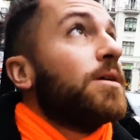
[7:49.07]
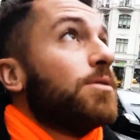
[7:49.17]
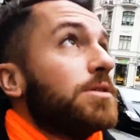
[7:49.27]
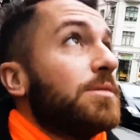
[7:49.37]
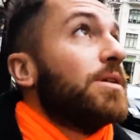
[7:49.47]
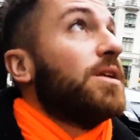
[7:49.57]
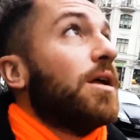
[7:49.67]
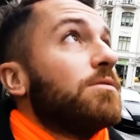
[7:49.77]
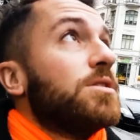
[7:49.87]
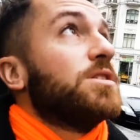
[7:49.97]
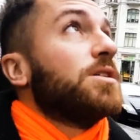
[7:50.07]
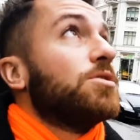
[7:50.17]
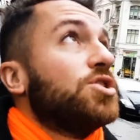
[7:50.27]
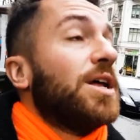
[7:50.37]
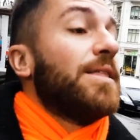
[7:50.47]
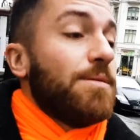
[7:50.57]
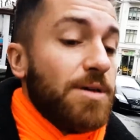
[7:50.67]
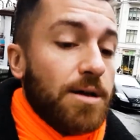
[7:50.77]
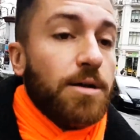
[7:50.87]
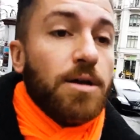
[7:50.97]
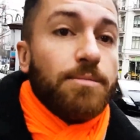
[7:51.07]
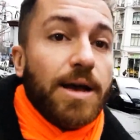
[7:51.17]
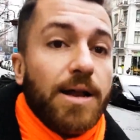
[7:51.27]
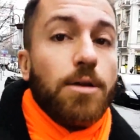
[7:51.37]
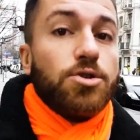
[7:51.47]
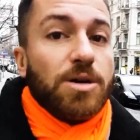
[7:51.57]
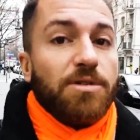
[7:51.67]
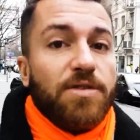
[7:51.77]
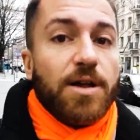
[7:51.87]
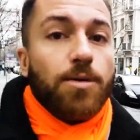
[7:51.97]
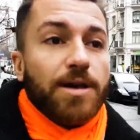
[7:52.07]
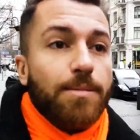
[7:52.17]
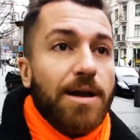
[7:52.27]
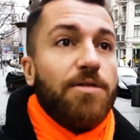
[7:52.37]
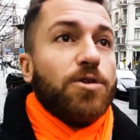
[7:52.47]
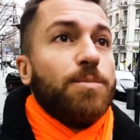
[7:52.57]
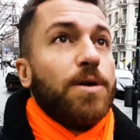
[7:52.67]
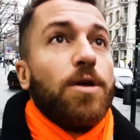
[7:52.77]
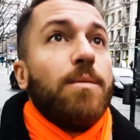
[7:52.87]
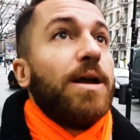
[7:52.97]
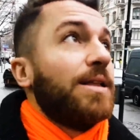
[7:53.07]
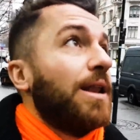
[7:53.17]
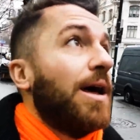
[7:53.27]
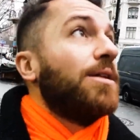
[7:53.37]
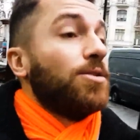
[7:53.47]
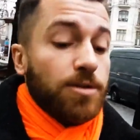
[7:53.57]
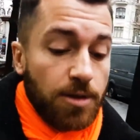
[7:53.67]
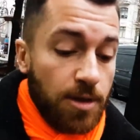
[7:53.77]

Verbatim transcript: questa mattina non essendoci la nebbia magari riusciamo a fare qualche bella foto panoramica dall'alto.